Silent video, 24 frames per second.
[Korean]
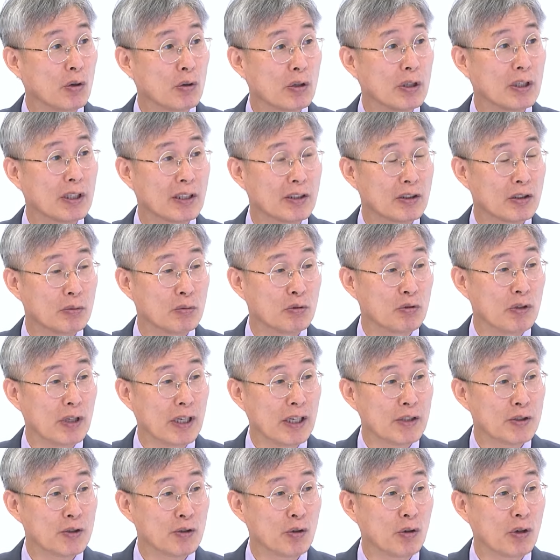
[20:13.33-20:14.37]
네. 그러니까
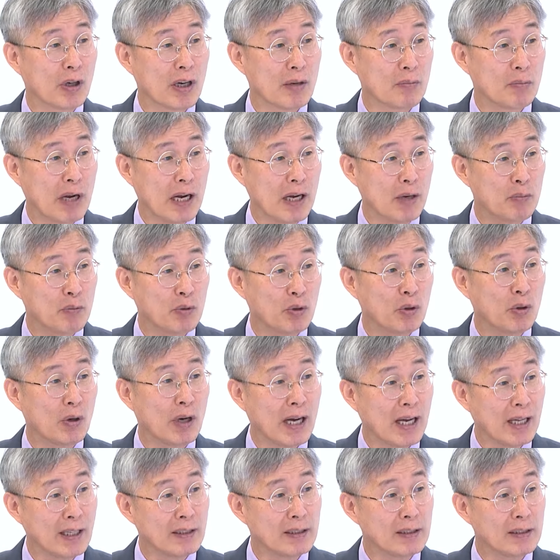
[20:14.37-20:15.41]
WHO가
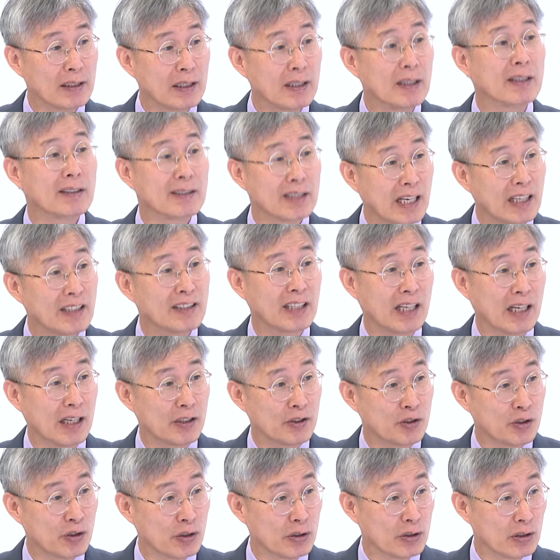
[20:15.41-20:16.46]
발표한 데이터,
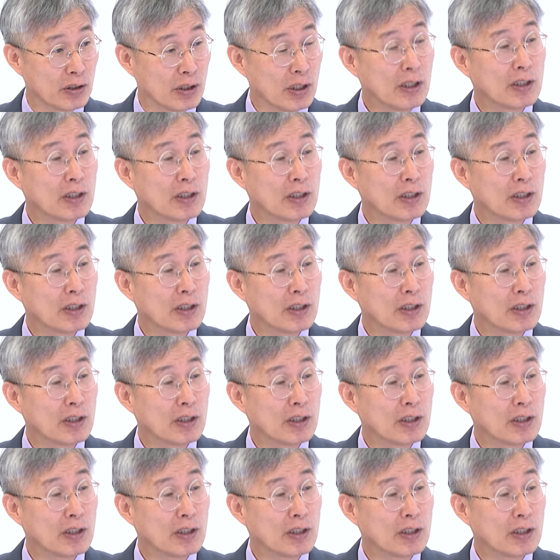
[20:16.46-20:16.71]
즉